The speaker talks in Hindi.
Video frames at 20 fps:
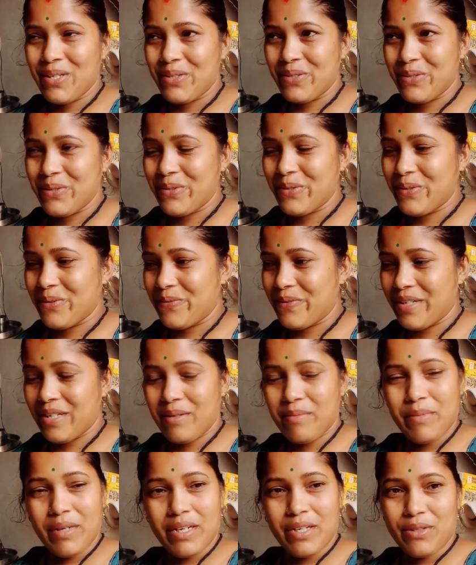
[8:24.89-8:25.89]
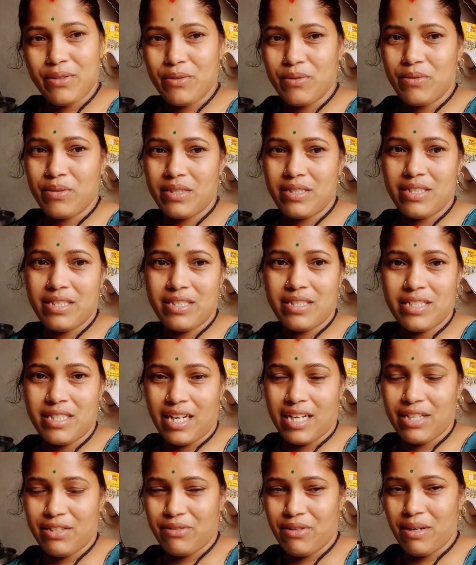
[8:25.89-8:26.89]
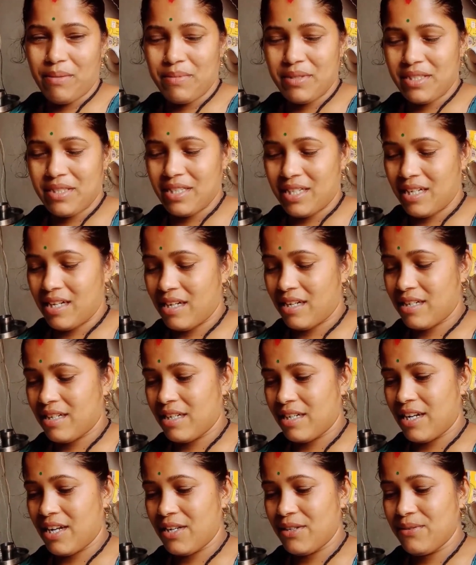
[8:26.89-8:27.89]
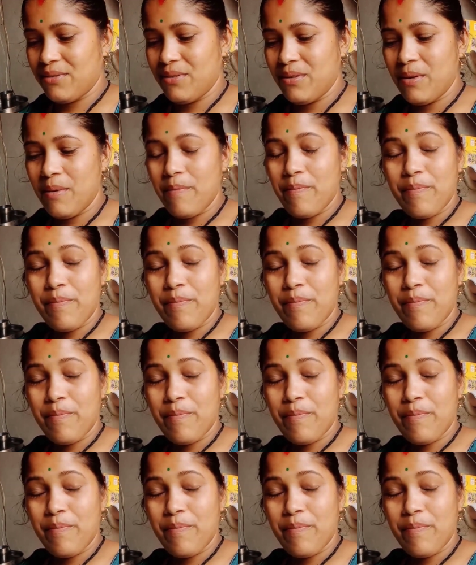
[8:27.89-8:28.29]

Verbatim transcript: तो फिर मैंने थोड़ी सी चाय जो है अभी चढ़ा कर आई हूँ